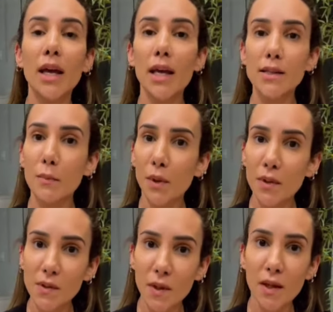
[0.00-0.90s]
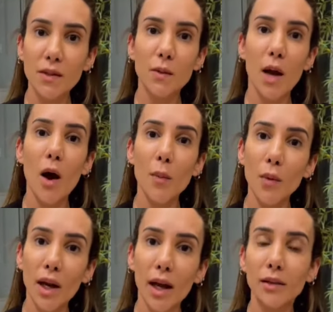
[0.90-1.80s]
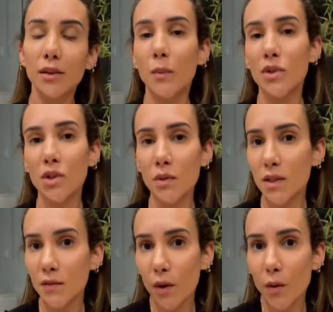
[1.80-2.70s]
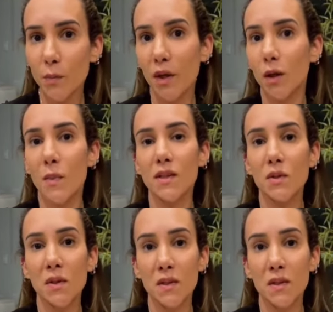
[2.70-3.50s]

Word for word: esse processo ao meu lado, não medindo esforço para que eu me sentisse